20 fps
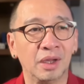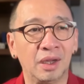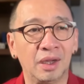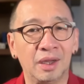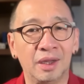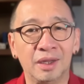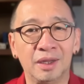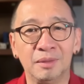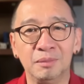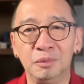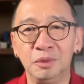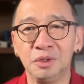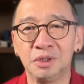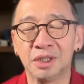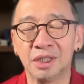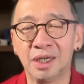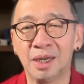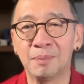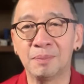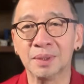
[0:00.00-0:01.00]
muncul eh,
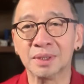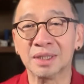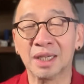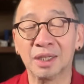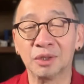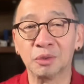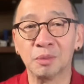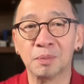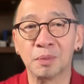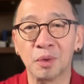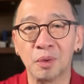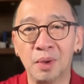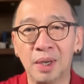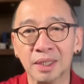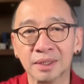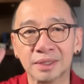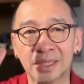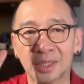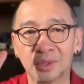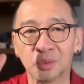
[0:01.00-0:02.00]
Munchen dapat satu
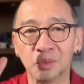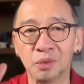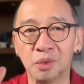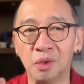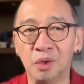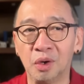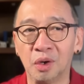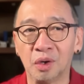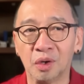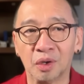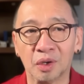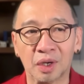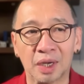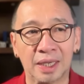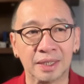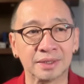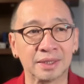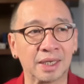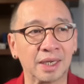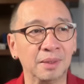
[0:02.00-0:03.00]
peluang satu gol
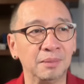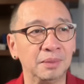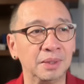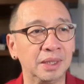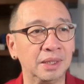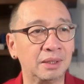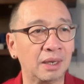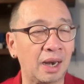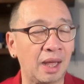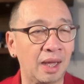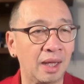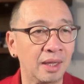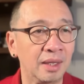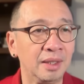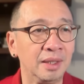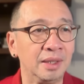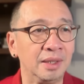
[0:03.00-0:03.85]
kasarnya begitulah